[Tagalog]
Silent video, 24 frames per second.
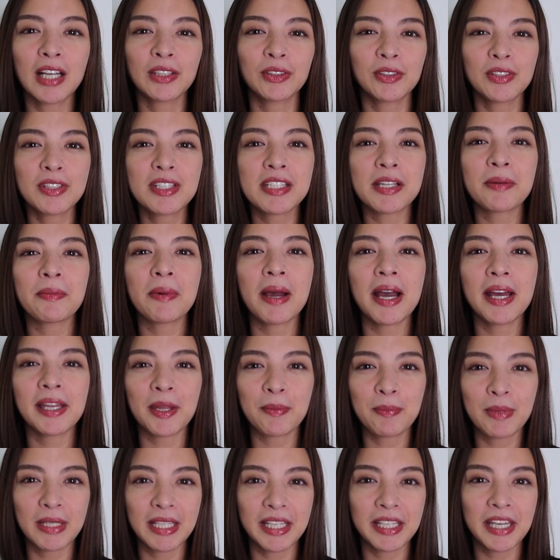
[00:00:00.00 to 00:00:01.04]
lang dun sa mga
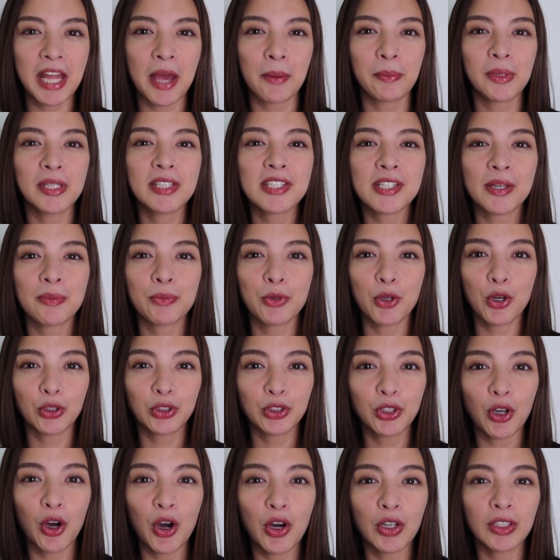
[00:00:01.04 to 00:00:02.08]
nabili namin sa
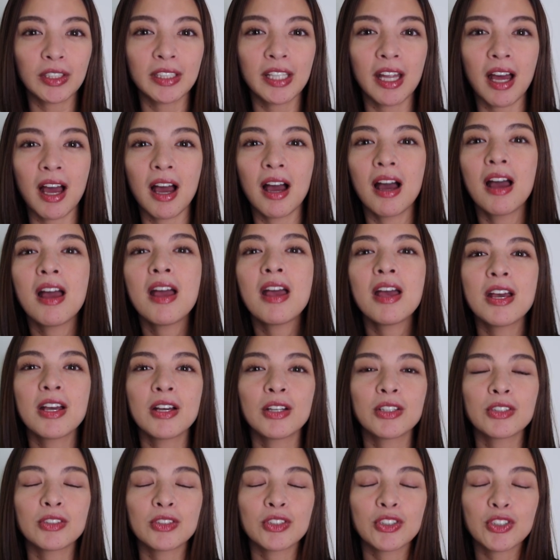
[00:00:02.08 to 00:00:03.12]
Myeongdong na
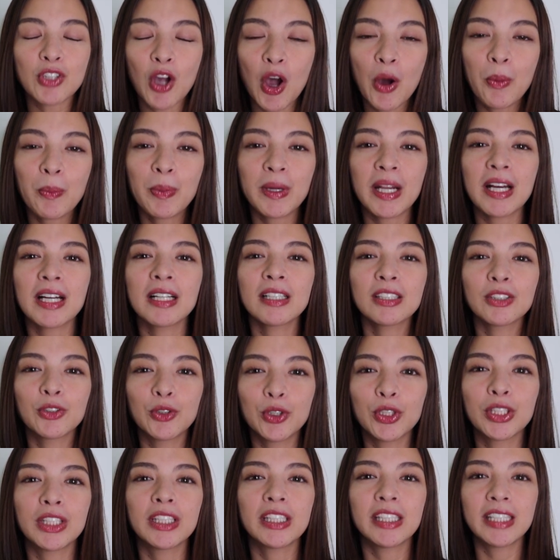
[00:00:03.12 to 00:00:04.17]
sobrang
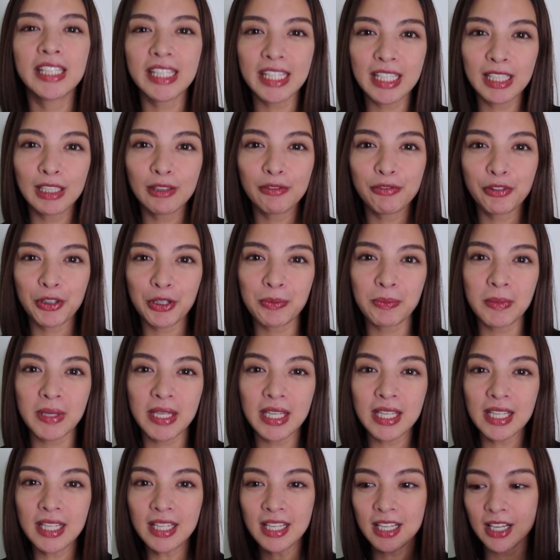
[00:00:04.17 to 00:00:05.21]
good deal for
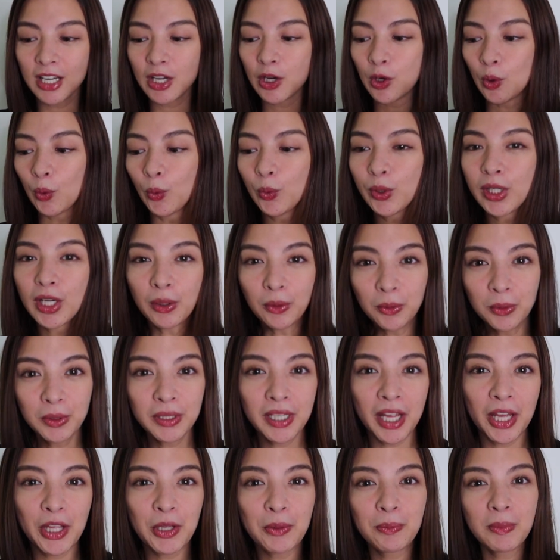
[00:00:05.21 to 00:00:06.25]
me.
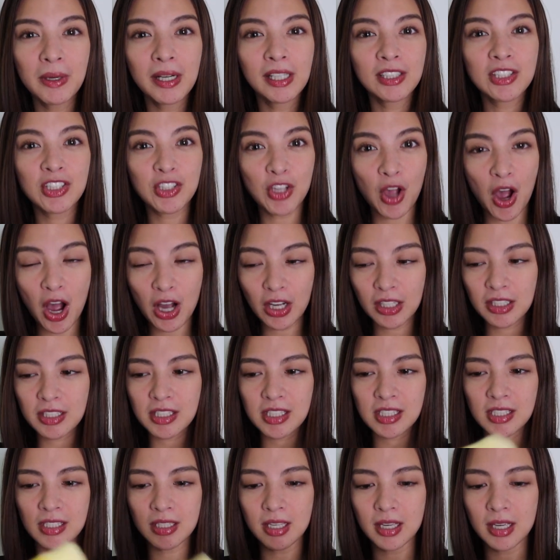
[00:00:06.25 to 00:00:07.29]
Unang-una yung mga
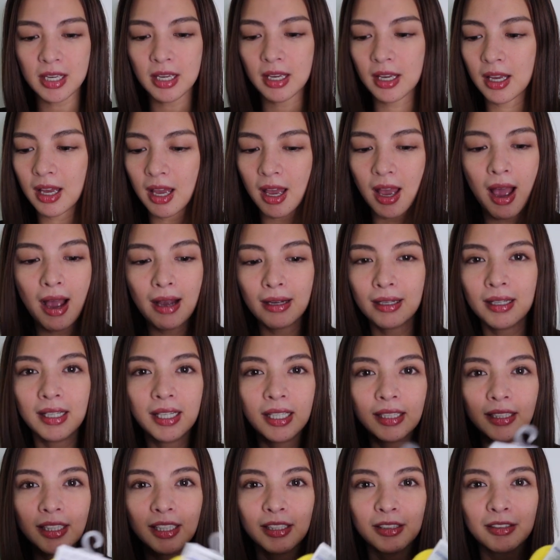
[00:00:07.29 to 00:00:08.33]
socks. Ang
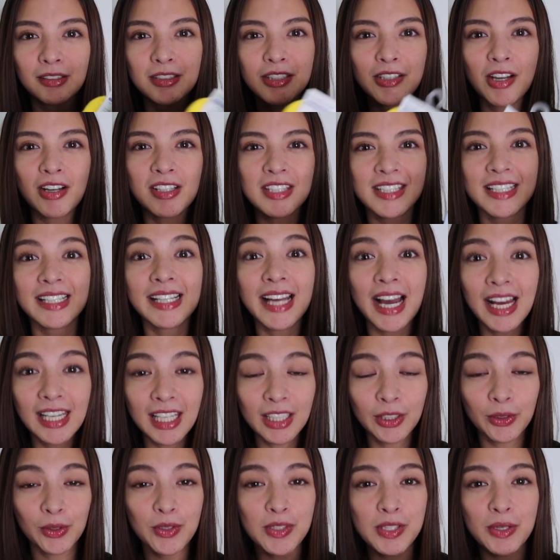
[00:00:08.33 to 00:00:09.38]
gaganda ng socks.
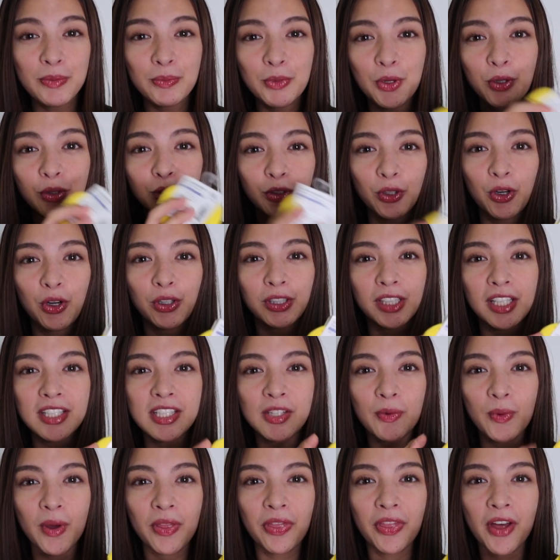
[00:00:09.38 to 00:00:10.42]
Nagkalat to sa Myeongdong.
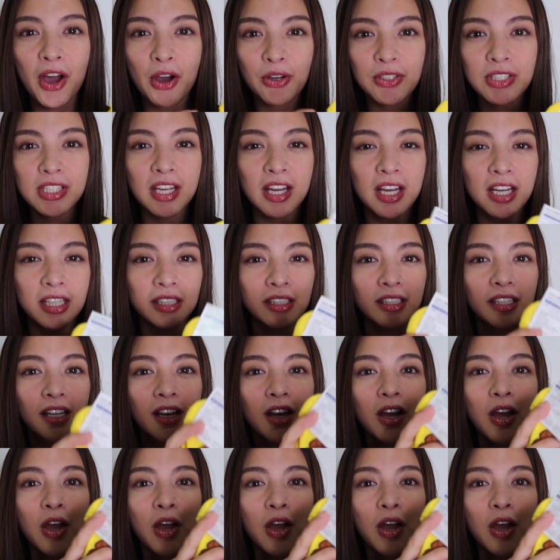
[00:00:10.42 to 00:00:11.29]
Nasa 1,000